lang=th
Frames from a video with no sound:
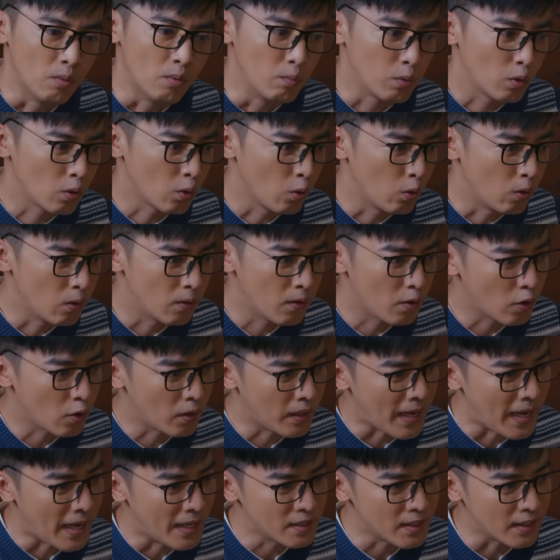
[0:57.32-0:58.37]
ผมกลัวค
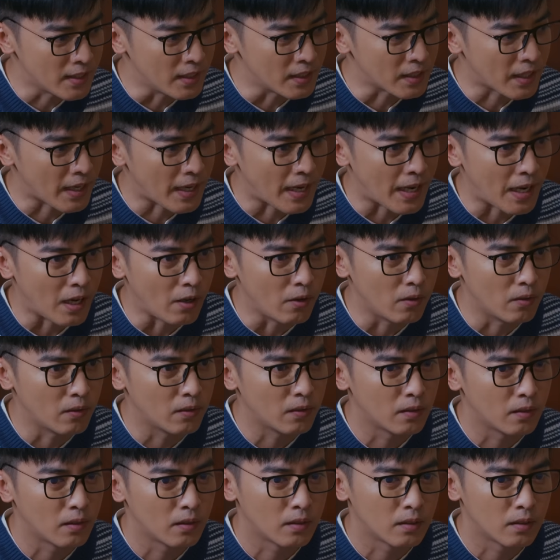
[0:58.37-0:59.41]
นร้ายจะเห็นข่าว
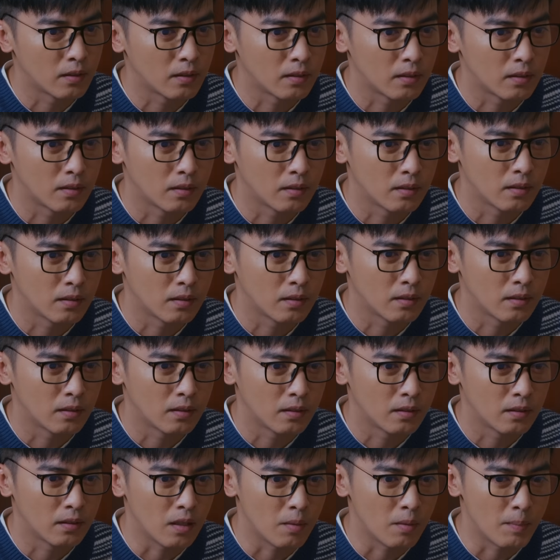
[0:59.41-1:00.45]

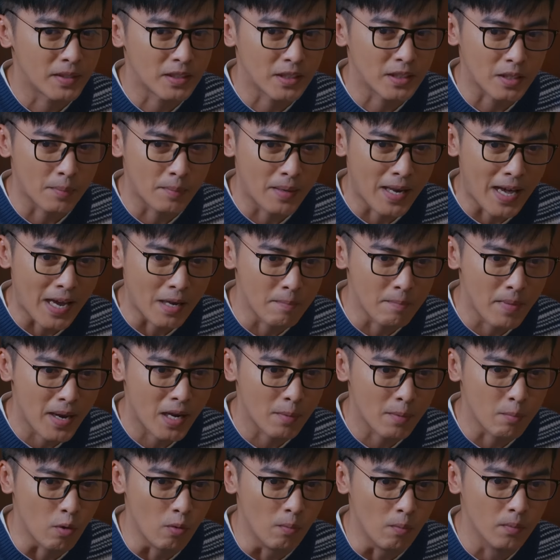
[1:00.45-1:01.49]
แล้วมันจะทำลาย
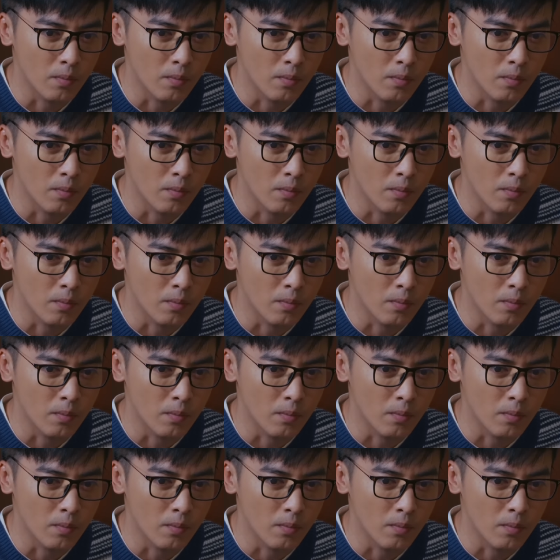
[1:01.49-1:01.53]
แม่